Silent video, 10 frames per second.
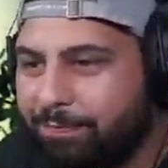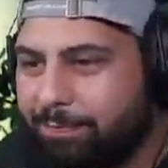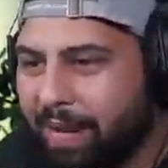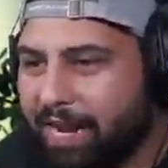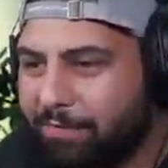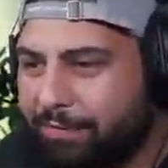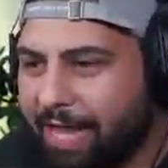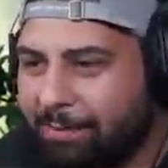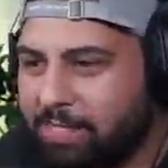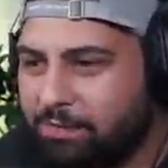Ball
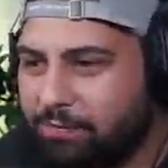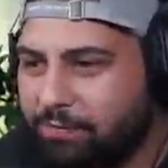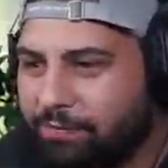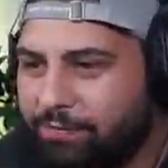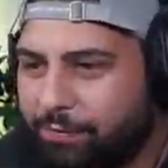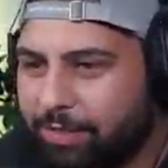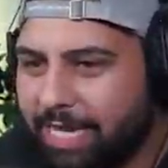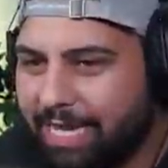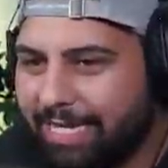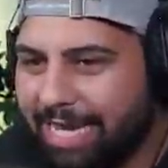färbt sich für
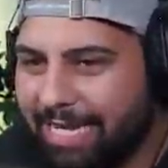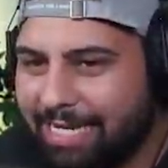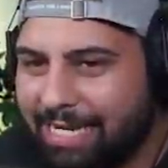den, der ihn